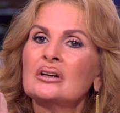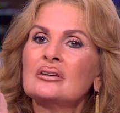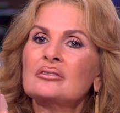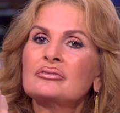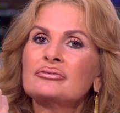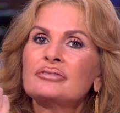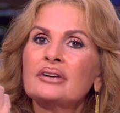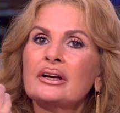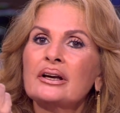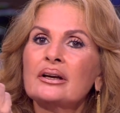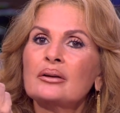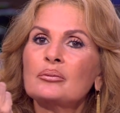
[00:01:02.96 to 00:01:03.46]

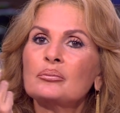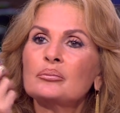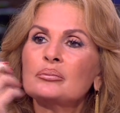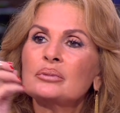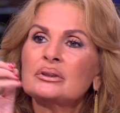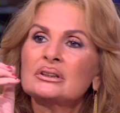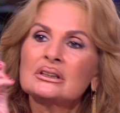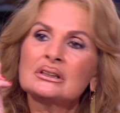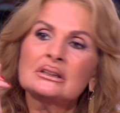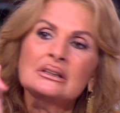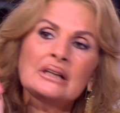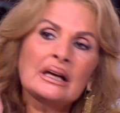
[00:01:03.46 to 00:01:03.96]

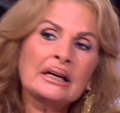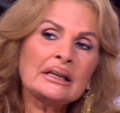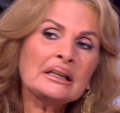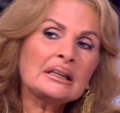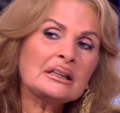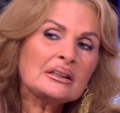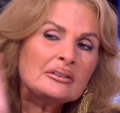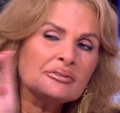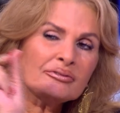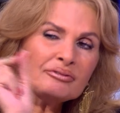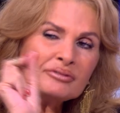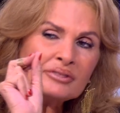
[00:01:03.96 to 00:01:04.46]

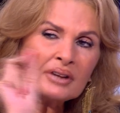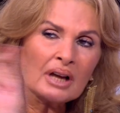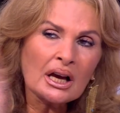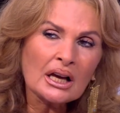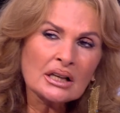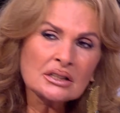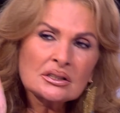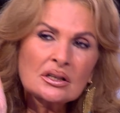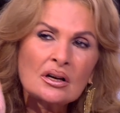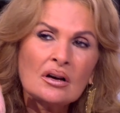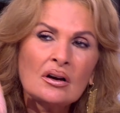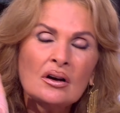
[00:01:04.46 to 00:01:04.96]
فبتتضايقي في
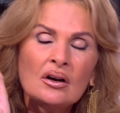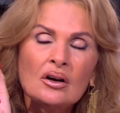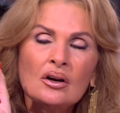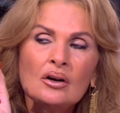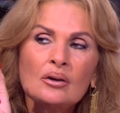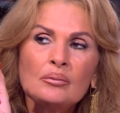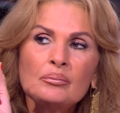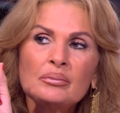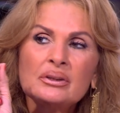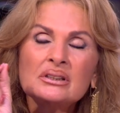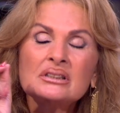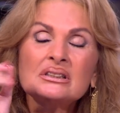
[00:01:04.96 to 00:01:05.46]
لحظه
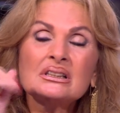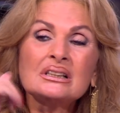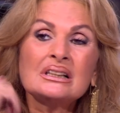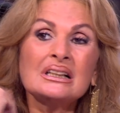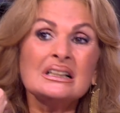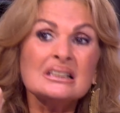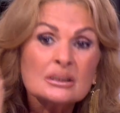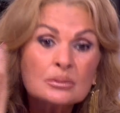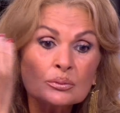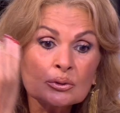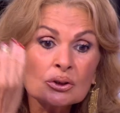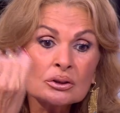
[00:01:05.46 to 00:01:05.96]
بس
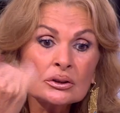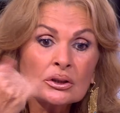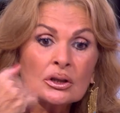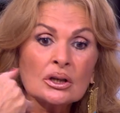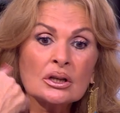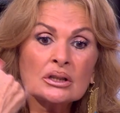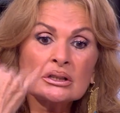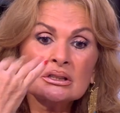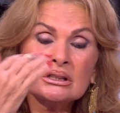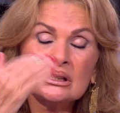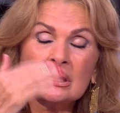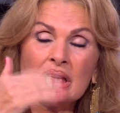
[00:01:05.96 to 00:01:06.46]
لازم
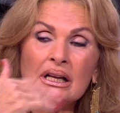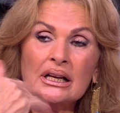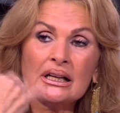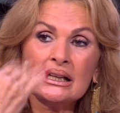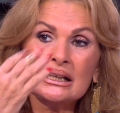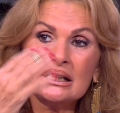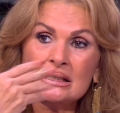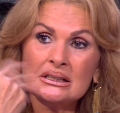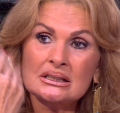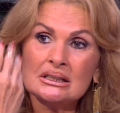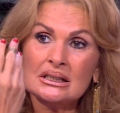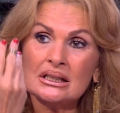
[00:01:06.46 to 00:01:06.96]
تتخطي
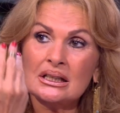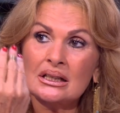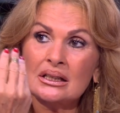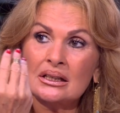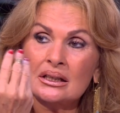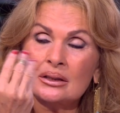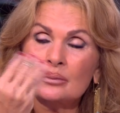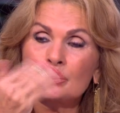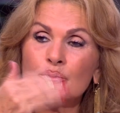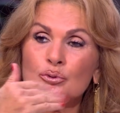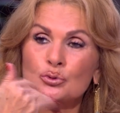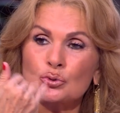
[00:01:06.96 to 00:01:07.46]
الحاجات دي هي
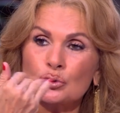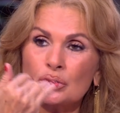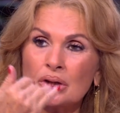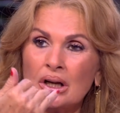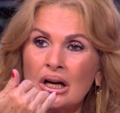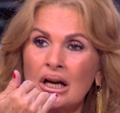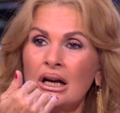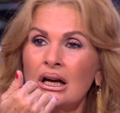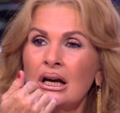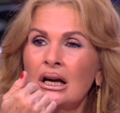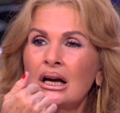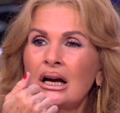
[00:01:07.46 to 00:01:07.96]
بسرعه
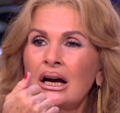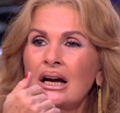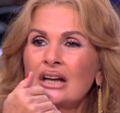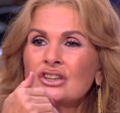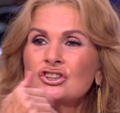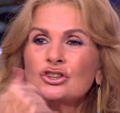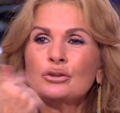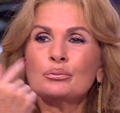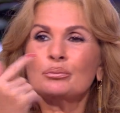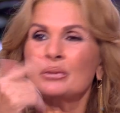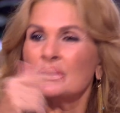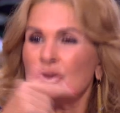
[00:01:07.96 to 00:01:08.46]

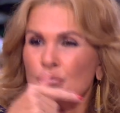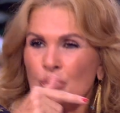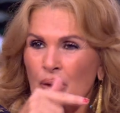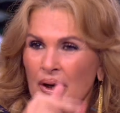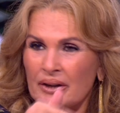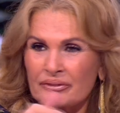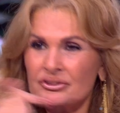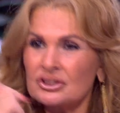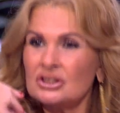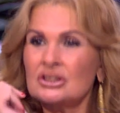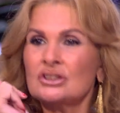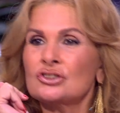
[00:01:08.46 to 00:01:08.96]
عشان ما
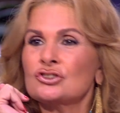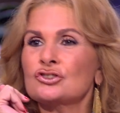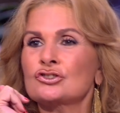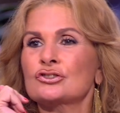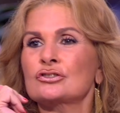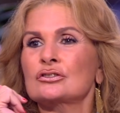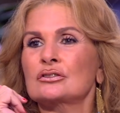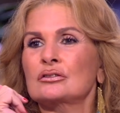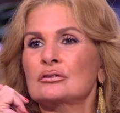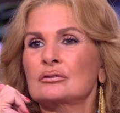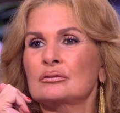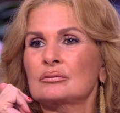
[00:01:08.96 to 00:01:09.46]
توقفكيش
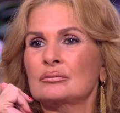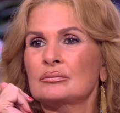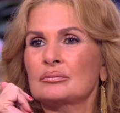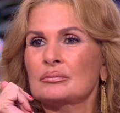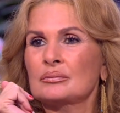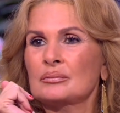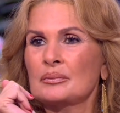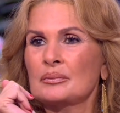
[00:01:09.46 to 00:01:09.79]
سينما من اجل